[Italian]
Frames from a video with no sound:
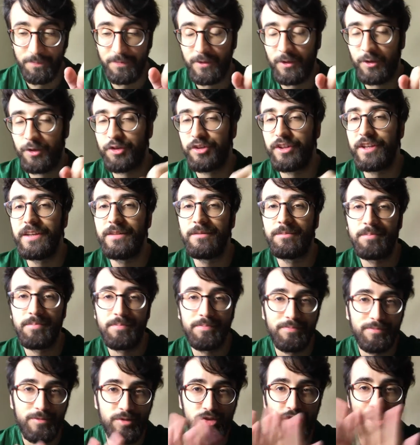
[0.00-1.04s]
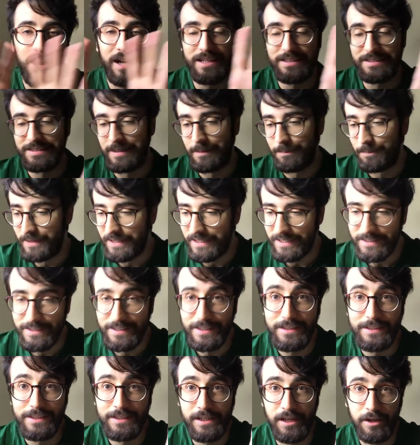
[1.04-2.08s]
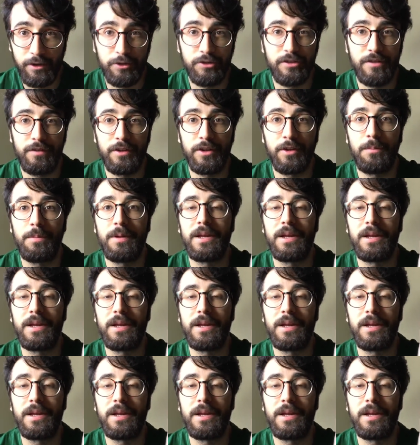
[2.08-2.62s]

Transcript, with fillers: così già sapete di che cosa vado a